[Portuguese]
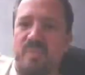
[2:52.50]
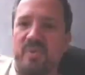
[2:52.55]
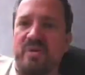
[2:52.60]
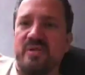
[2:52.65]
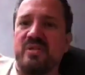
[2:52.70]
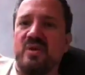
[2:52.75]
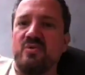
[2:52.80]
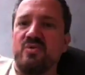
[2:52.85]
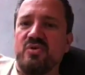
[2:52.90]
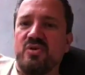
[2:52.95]
Por
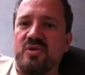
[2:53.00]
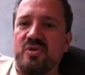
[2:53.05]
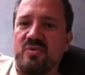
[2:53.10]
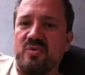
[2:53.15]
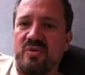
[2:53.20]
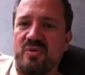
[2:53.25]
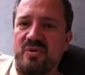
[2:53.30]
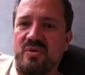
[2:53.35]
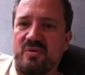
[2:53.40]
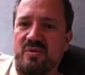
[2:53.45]
isso eu
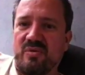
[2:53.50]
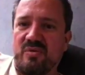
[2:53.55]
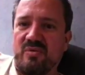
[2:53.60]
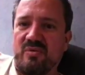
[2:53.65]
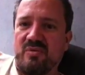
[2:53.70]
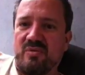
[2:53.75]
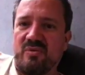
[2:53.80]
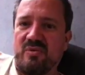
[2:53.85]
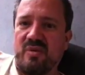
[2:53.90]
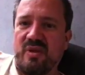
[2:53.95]
digo que
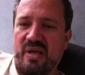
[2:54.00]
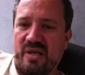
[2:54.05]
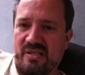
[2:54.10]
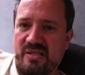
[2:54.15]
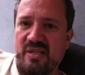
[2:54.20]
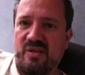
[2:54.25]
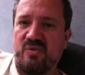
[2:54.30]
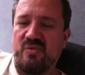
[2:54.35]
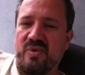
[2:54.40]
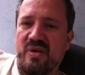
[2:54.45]

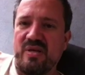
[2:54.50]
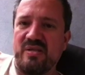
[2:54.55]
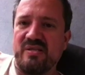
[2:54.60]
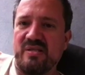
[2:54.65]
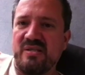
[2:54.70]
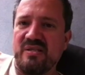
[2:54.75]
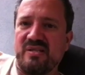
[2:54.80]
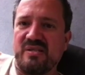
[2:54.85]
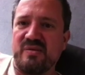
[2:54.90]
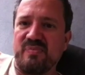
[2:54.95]
essa
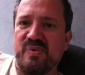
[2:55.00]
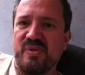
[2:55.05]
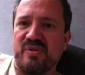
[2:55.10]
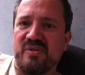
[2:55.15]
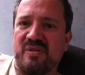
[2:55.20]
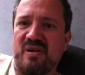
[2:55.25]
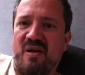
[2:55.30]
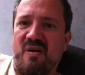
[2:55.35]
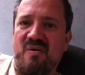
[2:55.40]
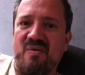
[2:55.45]
doença em
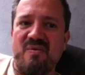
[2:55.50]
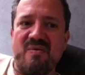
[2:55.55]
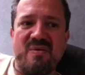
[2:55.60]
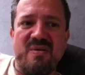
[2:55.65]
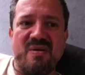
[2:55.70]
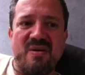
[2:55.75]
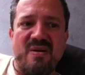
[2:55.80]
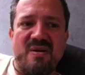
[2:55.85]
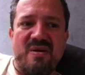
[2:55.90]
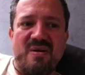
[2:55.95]
especial,
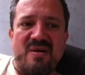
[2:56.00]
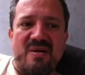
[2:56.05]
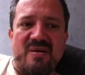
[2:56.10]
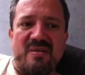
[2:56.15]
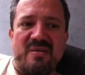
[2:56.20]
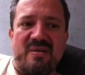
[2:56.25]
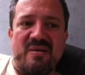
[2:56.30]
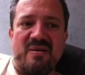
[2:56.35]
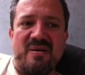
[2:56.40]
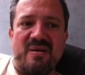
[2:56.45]

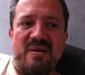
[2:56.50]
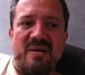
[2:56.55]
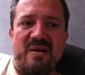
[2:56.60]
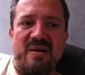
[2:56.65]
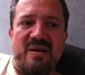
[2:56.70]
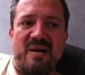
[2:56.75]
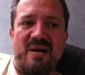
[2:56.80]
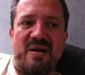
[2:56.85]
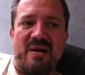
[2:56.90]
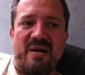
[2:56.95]
né,
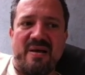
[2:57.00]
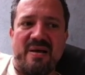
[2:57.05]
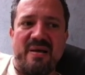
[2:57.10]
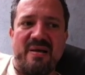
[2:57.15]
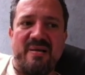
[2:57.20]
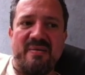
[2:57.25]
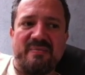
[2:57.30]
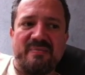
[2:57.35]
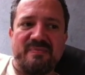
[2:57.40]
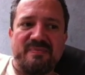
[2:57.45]
ela
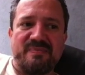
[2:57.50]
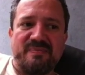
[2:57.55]
é